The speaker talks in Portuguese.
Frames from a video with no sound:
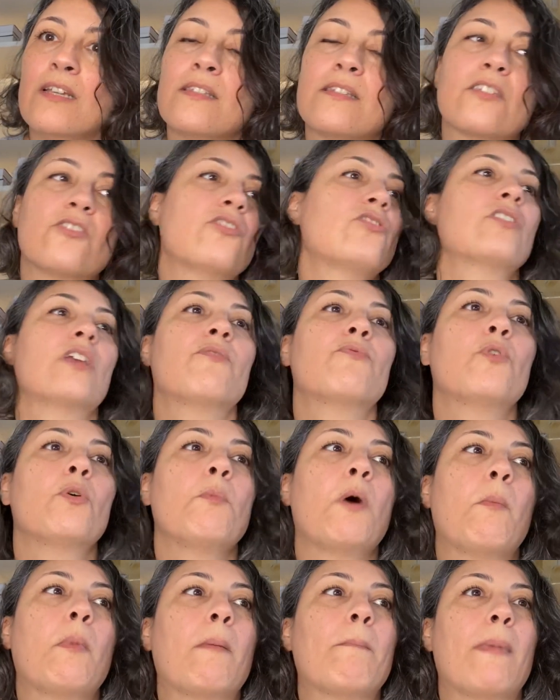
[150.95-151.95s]
Se a gente quer
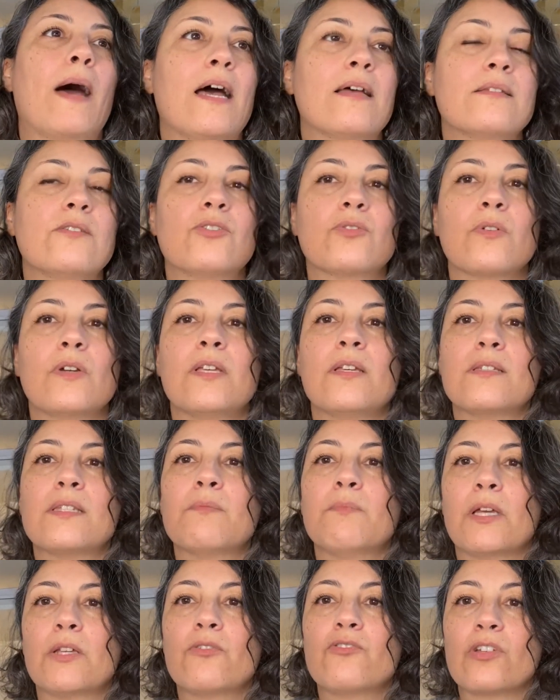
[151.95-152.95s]
formar uma base de
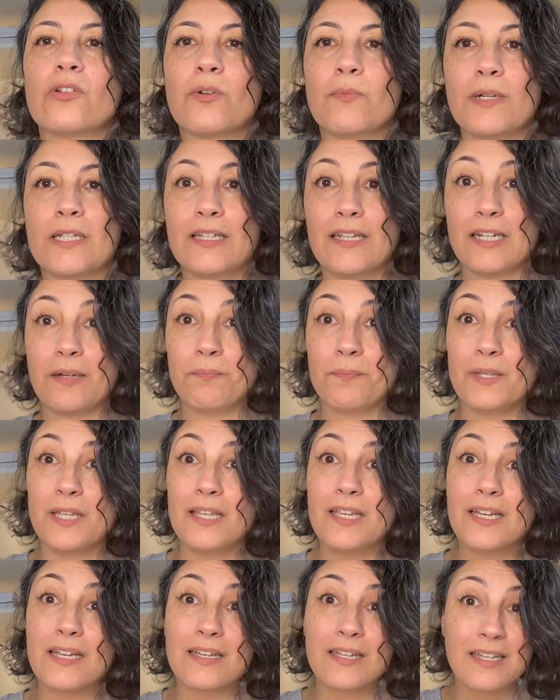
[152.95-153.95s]
conhecimento de
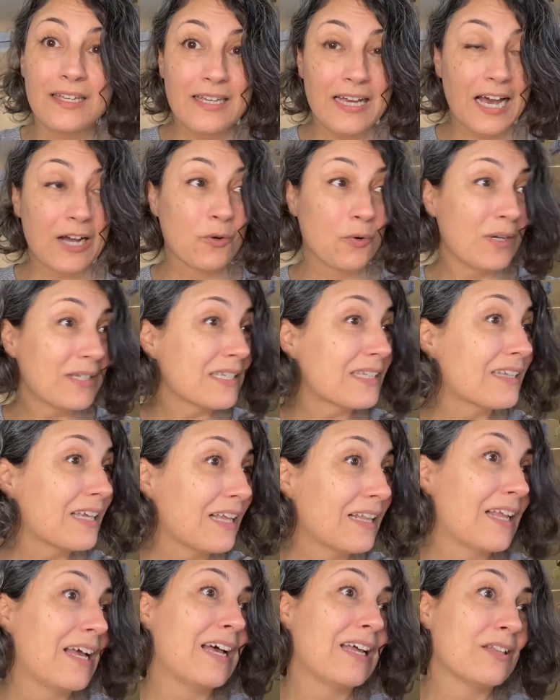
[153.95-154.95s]
aromaterapia, a coisa está
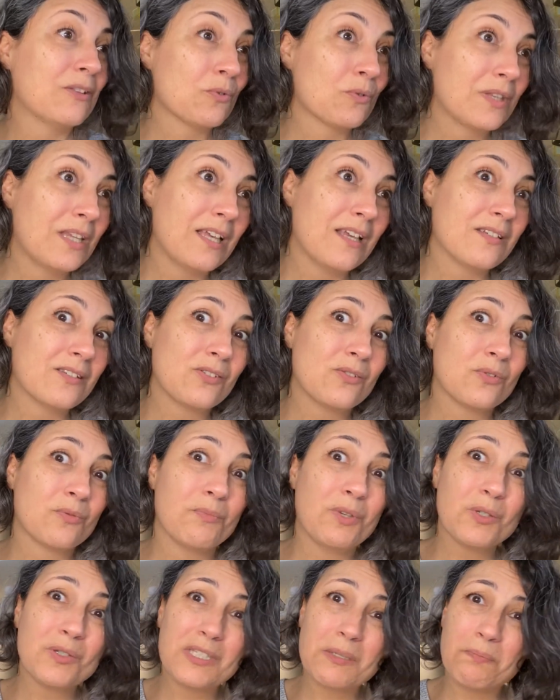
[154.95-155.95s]
lá no texto,
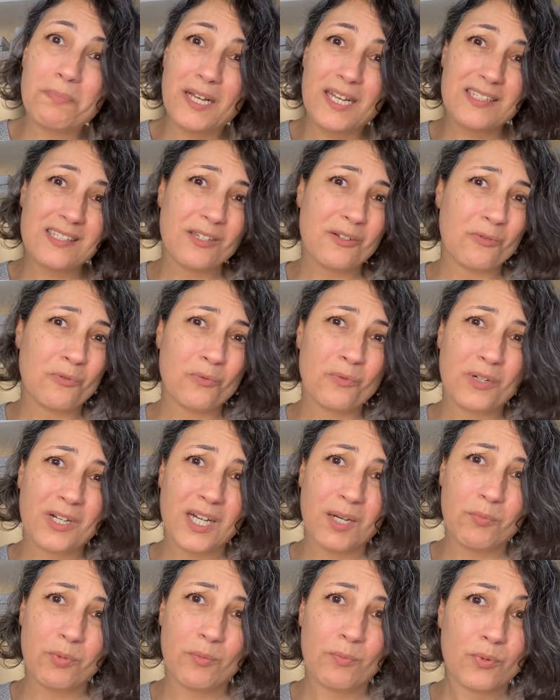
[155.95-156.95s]
meu, você passa o
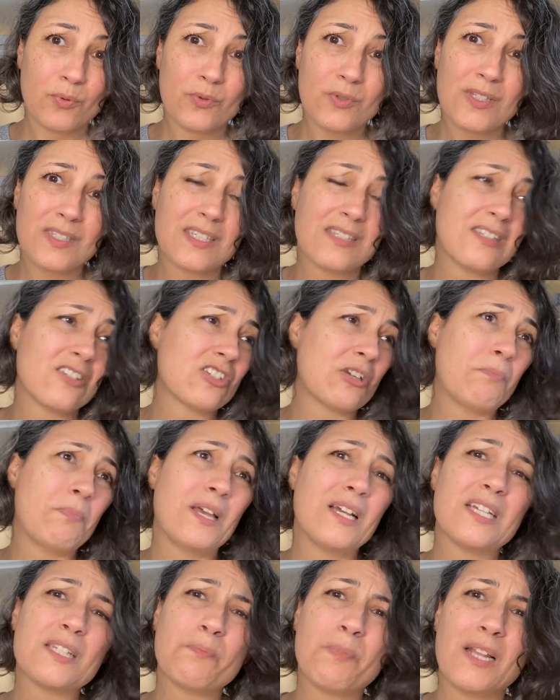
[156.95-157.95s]
campo busca, você já
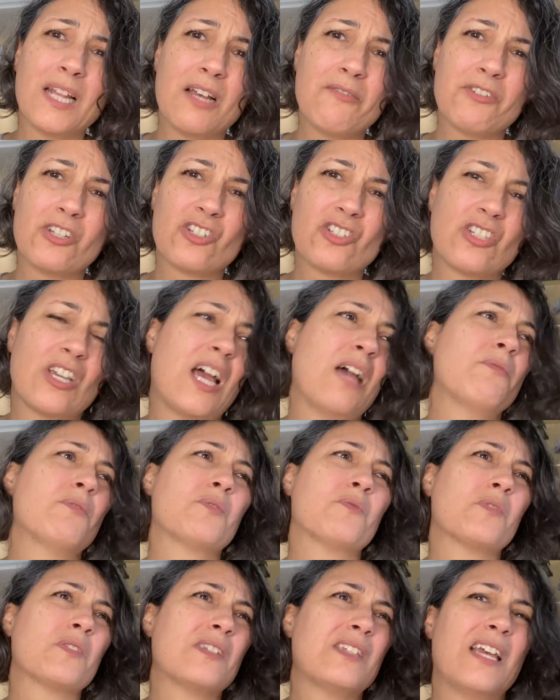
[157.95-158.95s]
pega as palavras-chave,
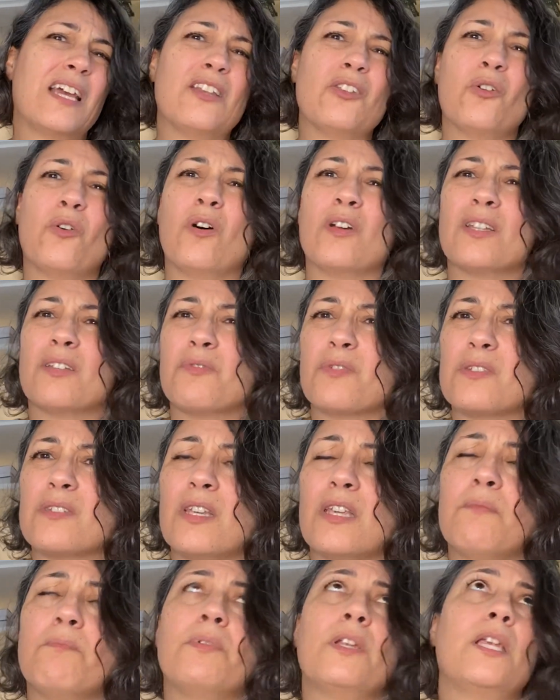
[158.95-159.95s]
você anota,
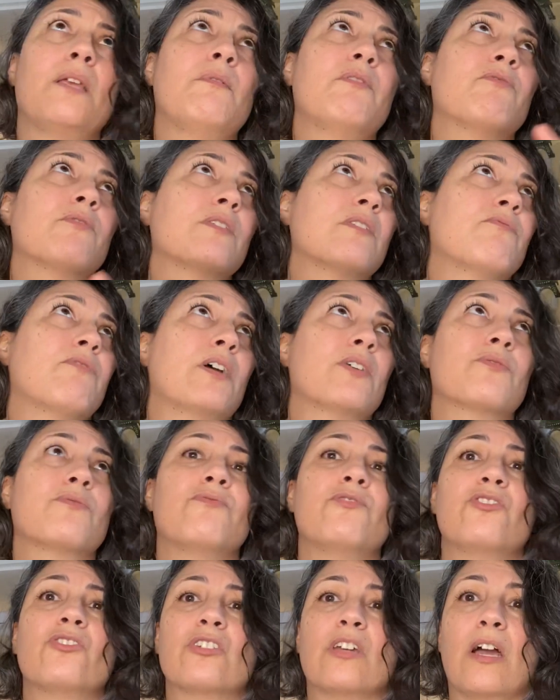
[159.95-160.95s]
você imprime, você faz um
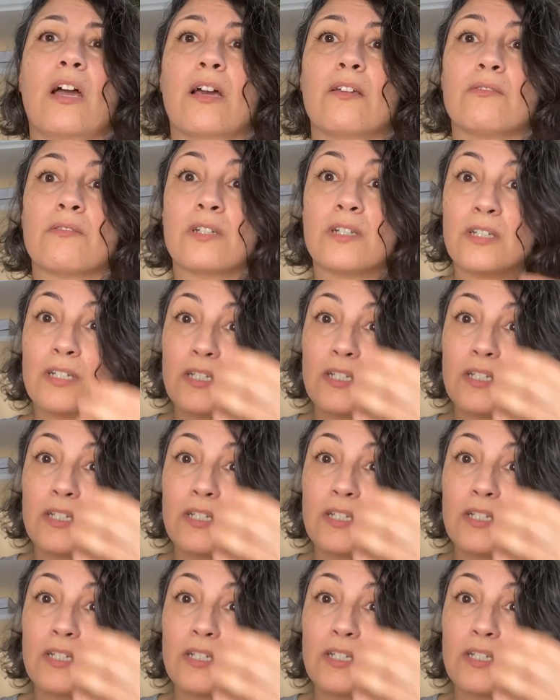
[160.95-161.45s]
fichário.